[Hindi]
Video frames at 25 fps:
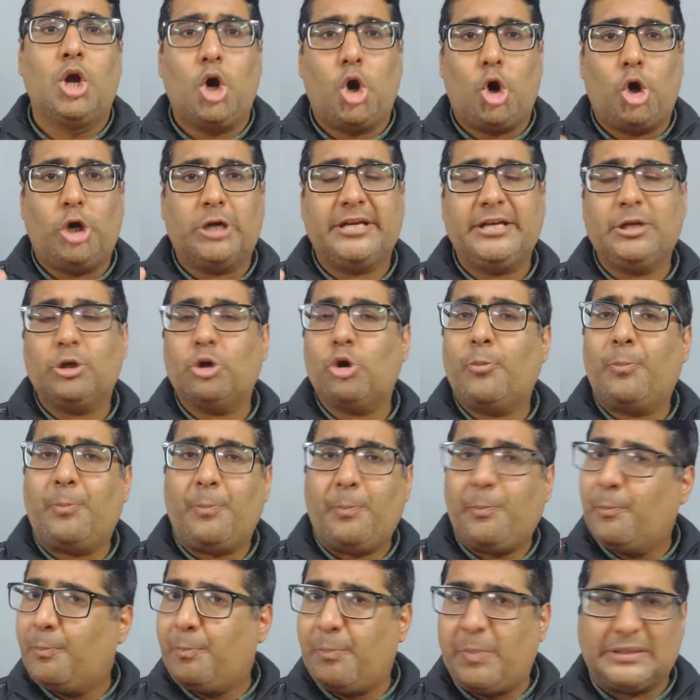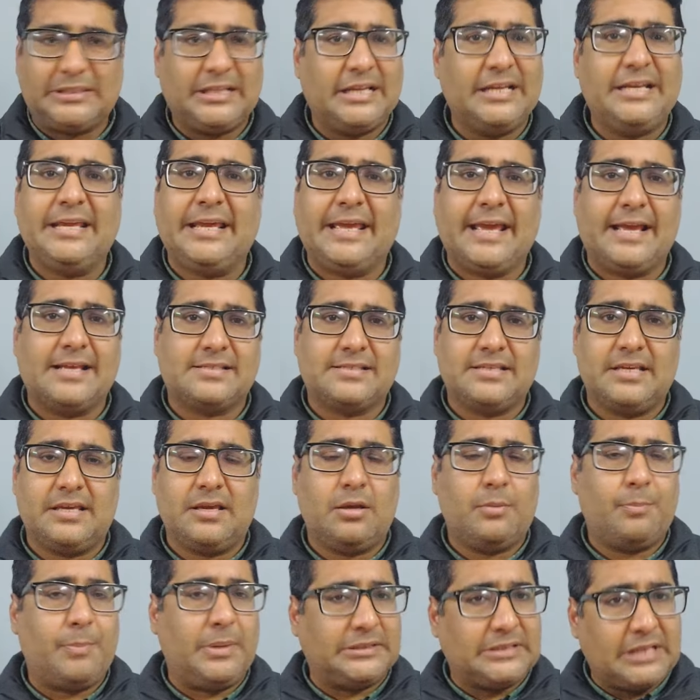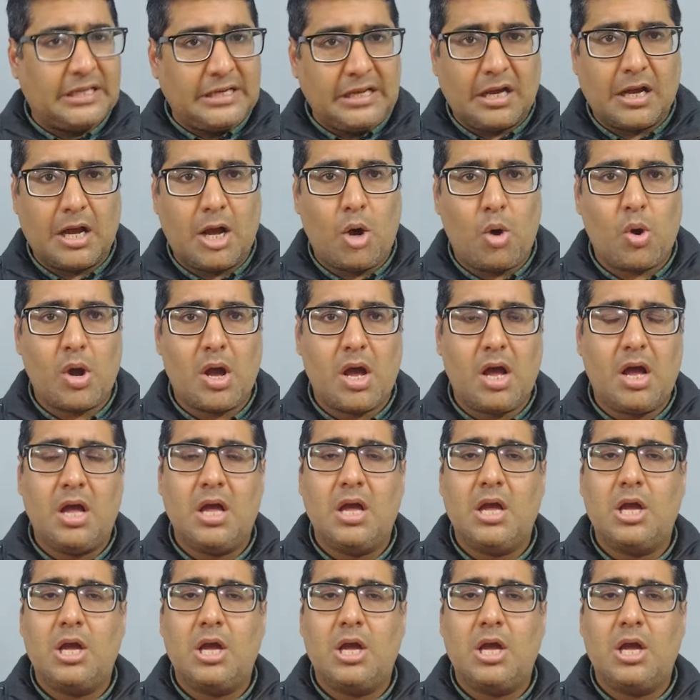और इनको पता नहीं कैसे पता लगा होगा